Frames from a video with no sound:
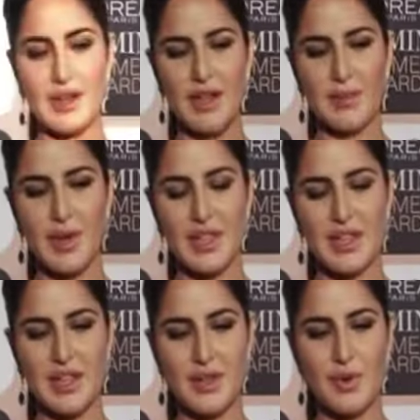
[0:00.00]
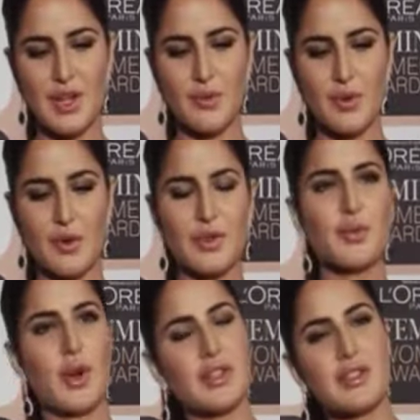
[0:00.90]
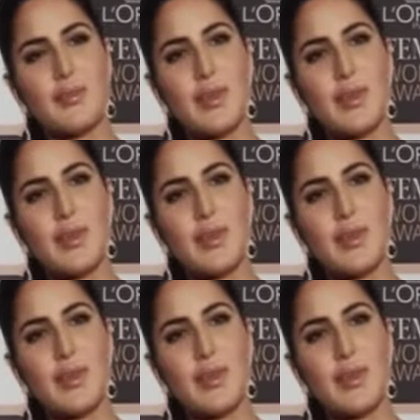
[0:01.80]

बॉलीवुड में जो मुकाम हासिल किया